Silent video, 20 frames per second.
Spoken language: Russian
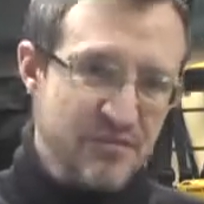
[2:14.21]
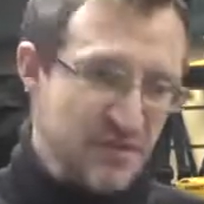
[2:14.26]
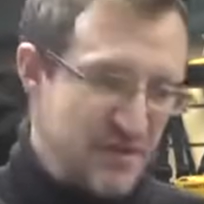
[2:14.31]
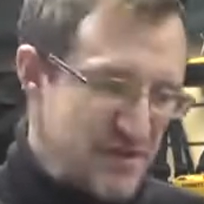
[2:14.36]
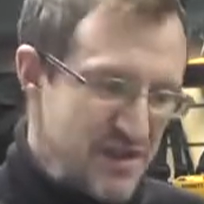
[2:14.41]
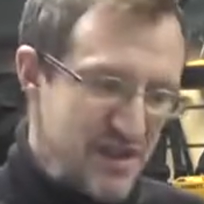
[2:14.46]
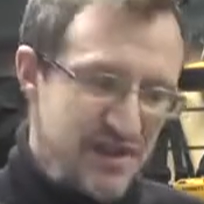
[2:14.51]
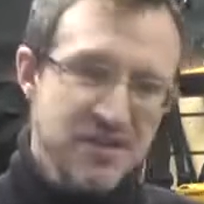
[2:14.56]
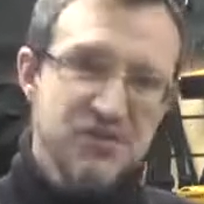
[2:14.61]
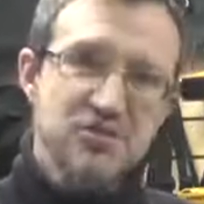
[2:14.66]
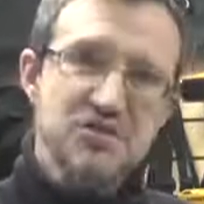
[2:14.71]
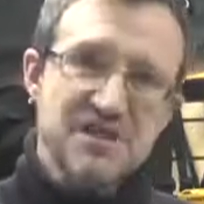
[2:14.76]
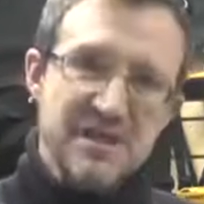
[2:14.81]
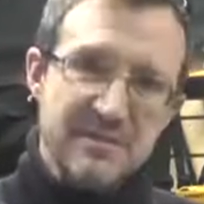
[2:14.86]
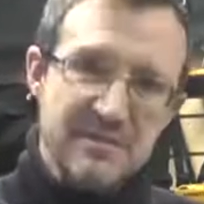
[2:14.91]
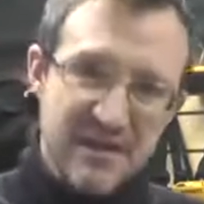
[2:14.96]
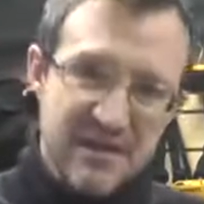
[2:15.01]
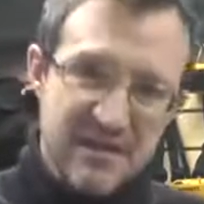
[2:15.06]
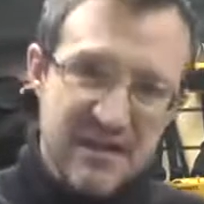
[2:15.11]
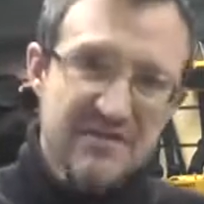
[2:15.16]
То есть это что,
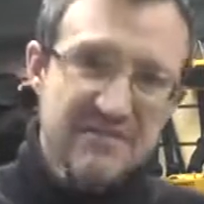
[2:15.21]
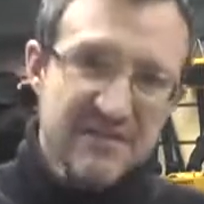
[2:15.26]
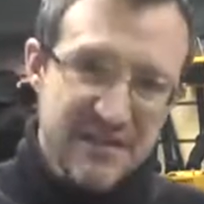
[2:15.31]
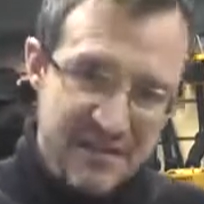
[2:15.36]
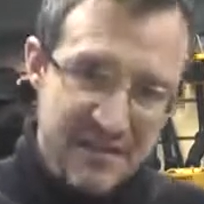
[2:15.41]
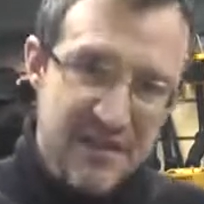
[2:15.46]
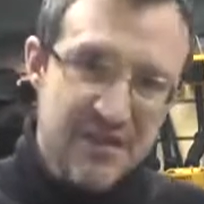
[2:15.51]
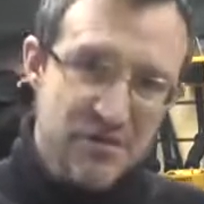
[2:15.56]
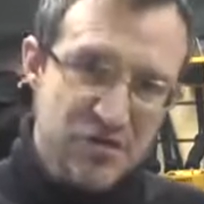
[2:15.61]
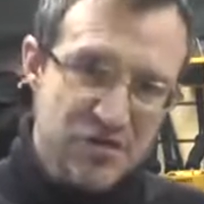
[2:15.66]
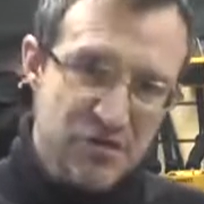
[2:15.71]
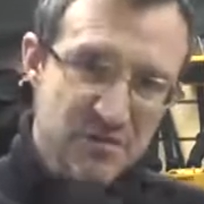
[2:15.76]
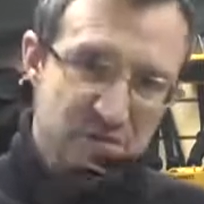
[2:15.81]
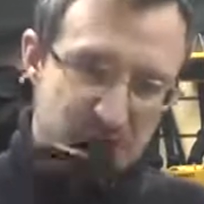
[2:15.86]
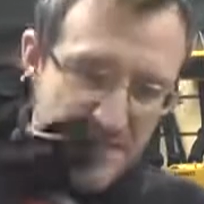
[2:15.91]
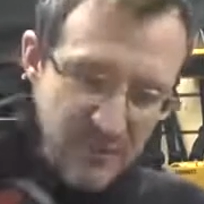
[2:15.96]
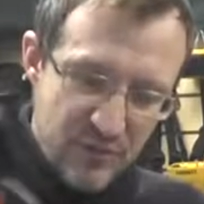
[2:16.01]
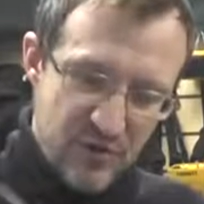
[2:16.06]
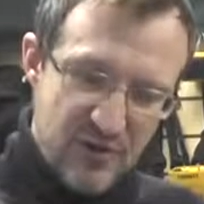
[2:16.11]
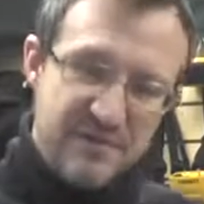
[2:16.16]
самое главное, да, то, чтобы
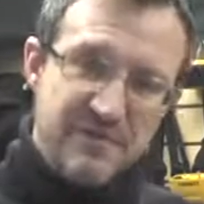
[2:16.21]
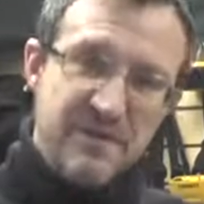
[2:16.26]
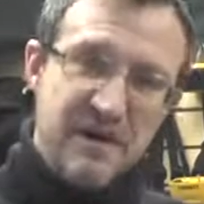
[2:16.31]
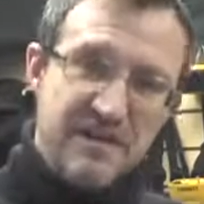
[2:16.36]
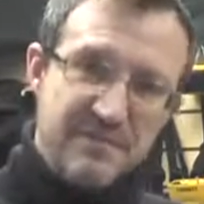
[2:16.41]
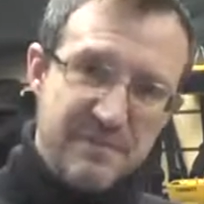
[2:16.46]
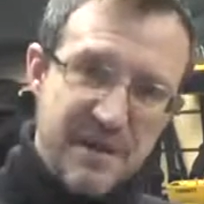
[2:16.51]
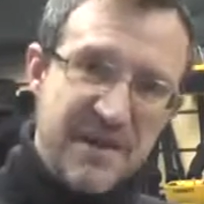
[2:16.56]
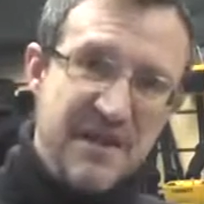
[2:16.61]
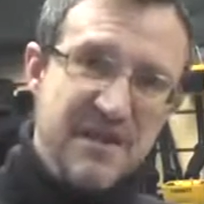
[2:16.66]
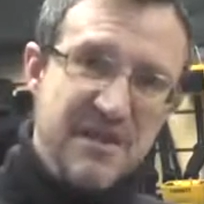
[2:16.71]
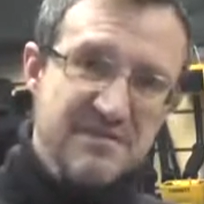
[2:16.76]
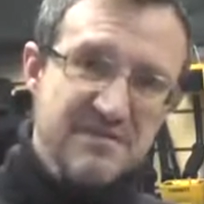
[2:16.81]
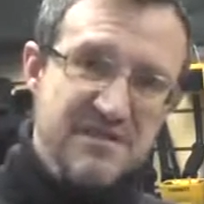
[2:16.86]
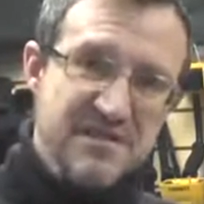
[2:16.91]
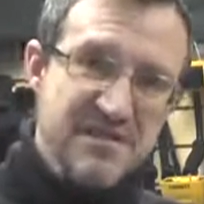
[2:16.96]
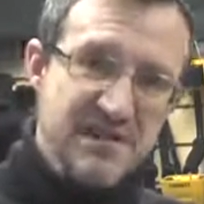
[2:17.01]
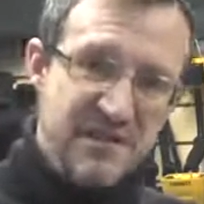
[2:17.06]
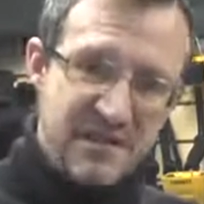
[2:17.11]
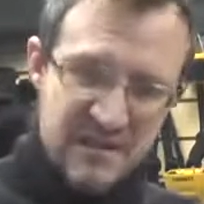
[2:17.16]
прибор в, в пакетик
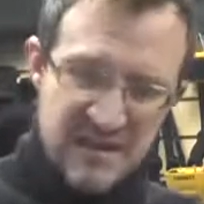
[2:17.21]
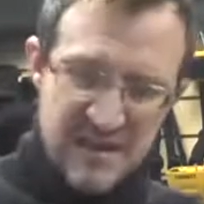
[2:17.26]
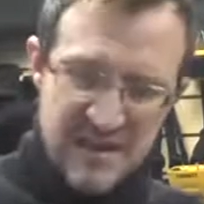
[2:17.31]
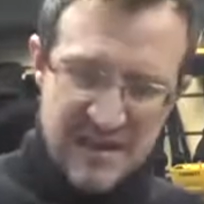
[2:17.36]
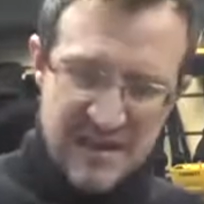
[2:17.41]
влезал.